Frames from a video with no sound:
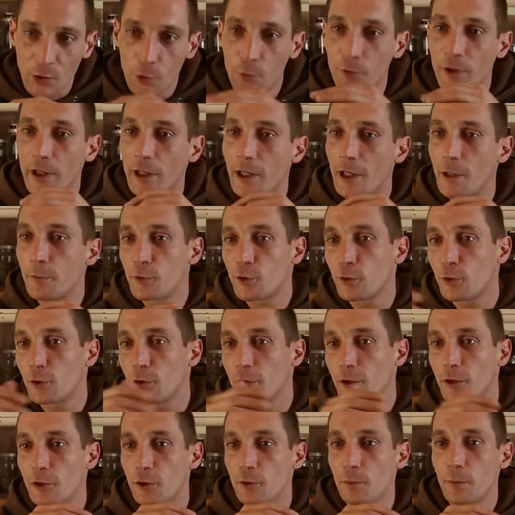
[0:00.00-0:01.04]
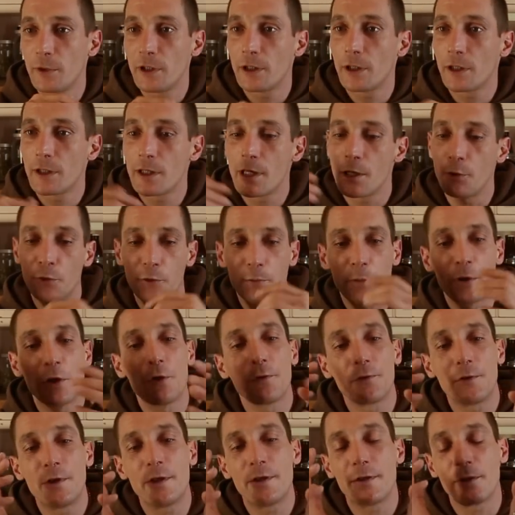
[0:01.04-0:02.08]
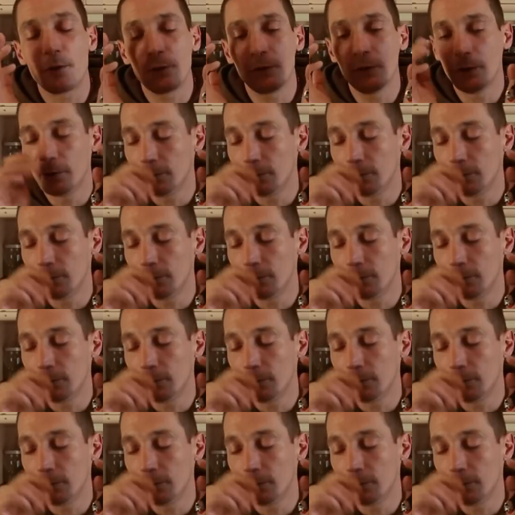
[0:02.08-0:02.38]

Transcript: Und der kam ein Stückchen später nach. Ich bin auf, diesen,